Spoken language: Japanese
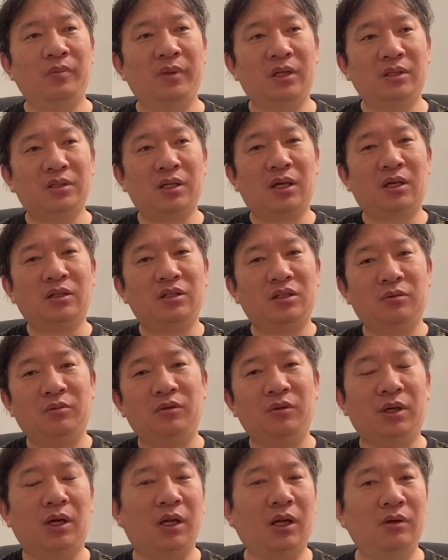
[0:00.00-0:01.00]
で、さらに自
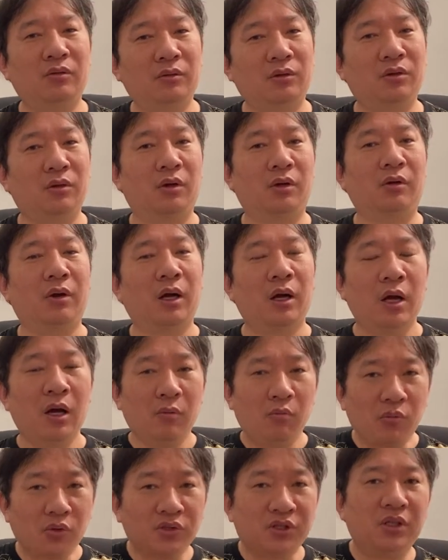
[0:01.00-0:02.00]
分で洗うっていうよりは、
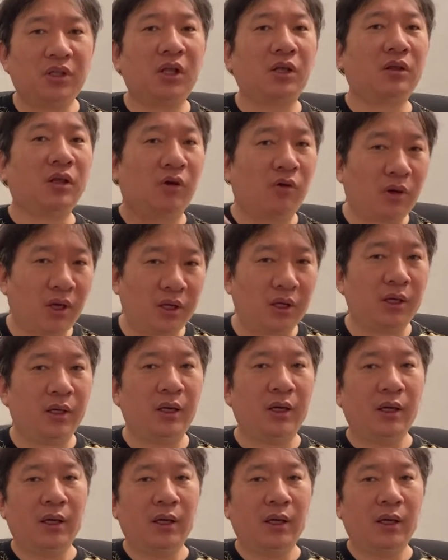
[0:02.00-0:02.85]
もう捨ててった方がいい。